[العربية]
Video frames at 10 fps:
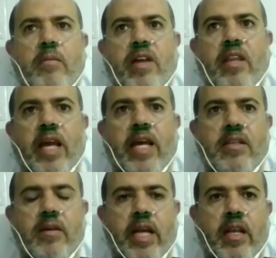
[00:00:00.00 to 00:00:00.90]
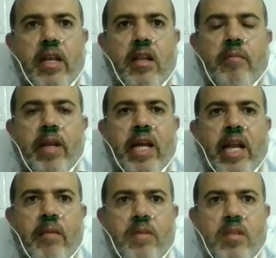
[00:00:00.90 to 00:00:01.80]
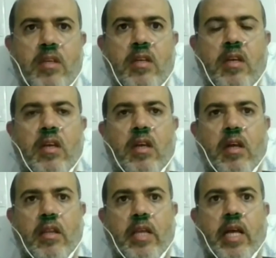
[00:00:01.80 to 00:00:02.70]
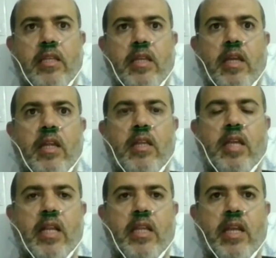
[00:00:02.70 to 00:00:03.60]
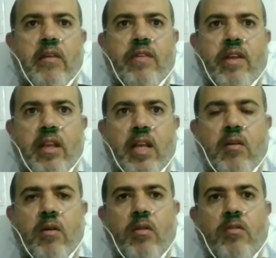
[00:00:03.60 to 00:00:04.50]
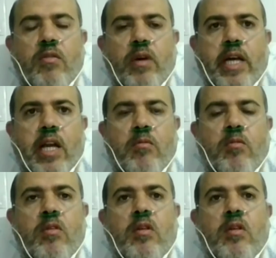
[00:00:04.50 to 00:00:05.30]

الله عز وجل اللهم لك الحمد تعدين تعدينا بفضل الله ولطفه وكرمه